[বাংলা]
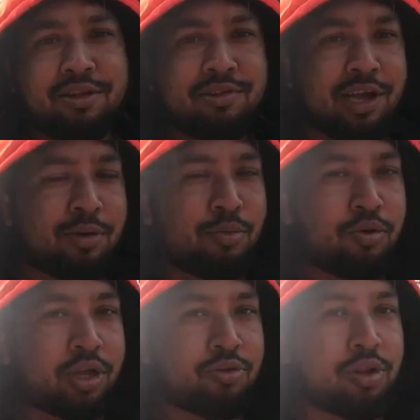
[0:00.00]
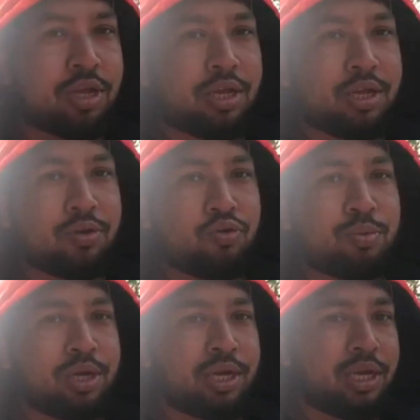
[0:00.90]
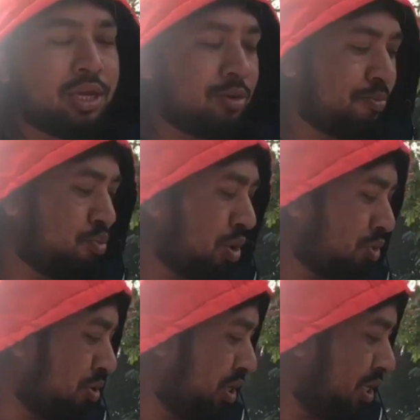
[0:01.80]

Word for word: জিনিস দেখাবো আসলে খুবই পুরাতন